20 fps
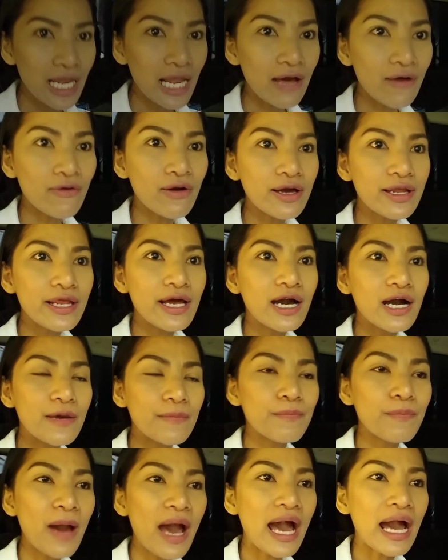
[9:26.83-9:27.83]
เราก็เดิน
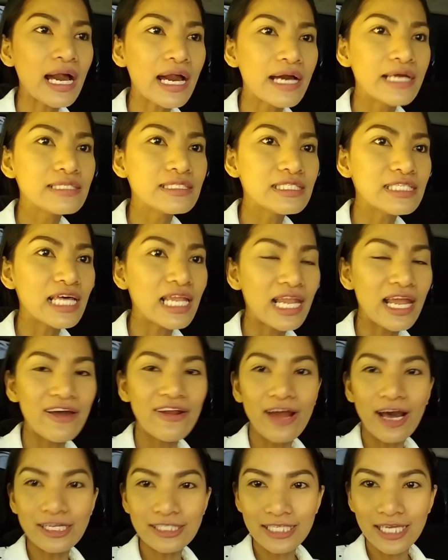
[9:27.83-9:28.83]
ป่ากันเสร็จแล้ว
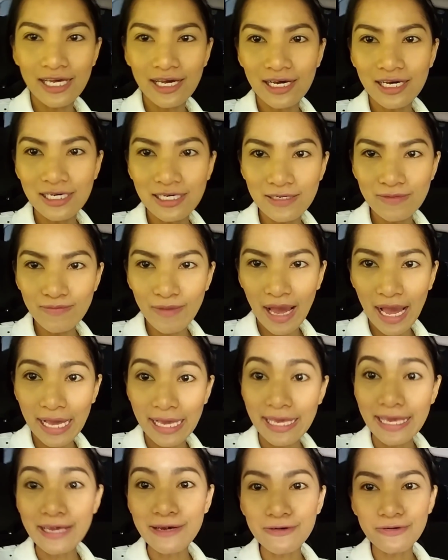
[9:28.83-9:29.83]
นะคะเจก็ขึ้นมา
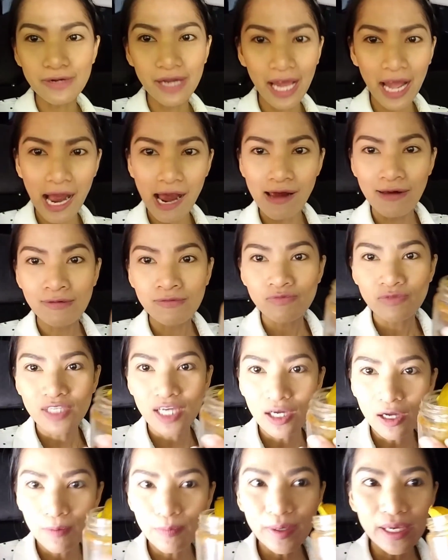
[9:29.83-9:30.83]
หิวนะคะเจ
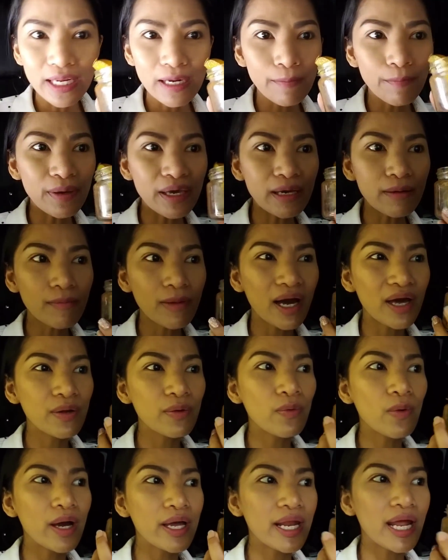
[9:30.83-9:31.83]
ก็มีน้ำพริกมา
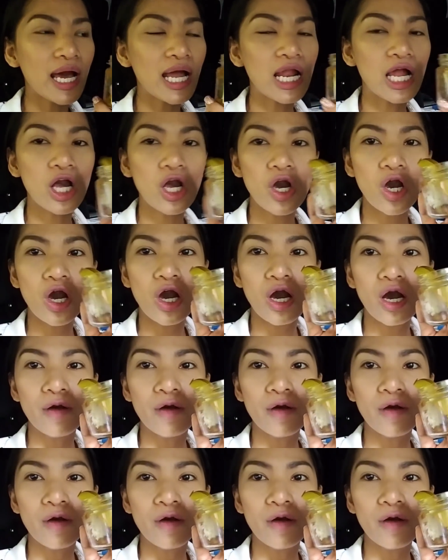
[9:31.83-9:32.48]
ด้วยนะแล้วก็